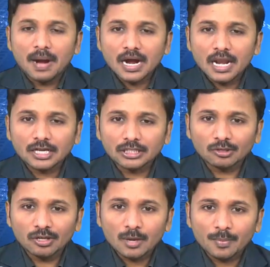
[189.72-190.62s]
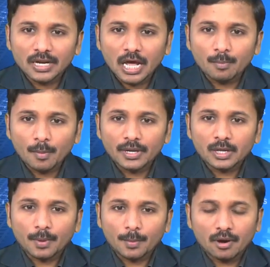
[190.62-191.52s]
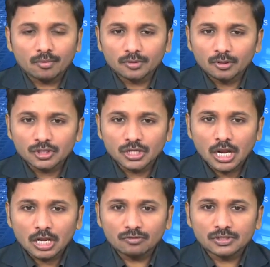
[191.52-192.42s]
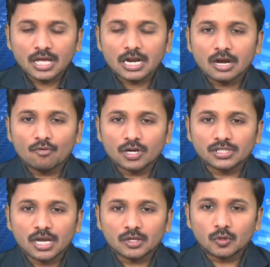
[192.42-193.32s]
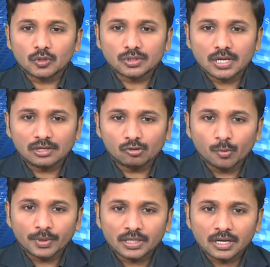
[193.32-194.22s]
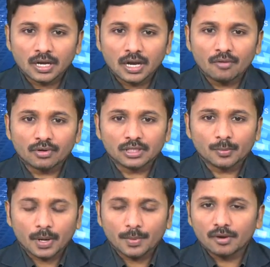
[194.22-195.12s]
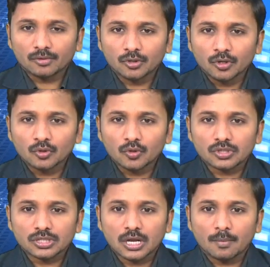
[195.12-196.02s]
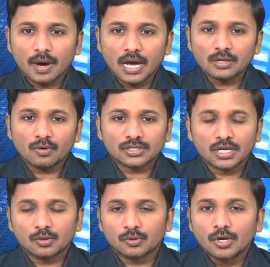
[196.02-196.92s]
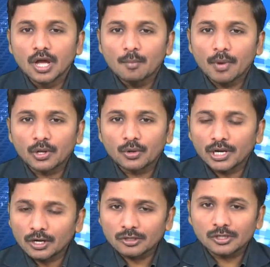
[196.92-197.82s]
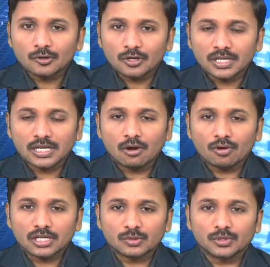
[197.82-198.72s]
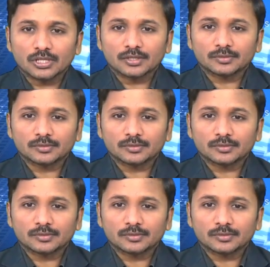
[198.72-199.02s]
బంగాళాఖాతంలో ఏర్పడిన అల్పపీన ప్రభావంతో జిల్లాలో విస్తారంగా వర్షాలు కురుస్తున్నాయి ఉపరితల ఆవర్తన ప్రభావంతో కురుస్తున్న భారీ వర్షాలు మరో రెండు రోజులు కొనసాగే అవకాశం ఉంది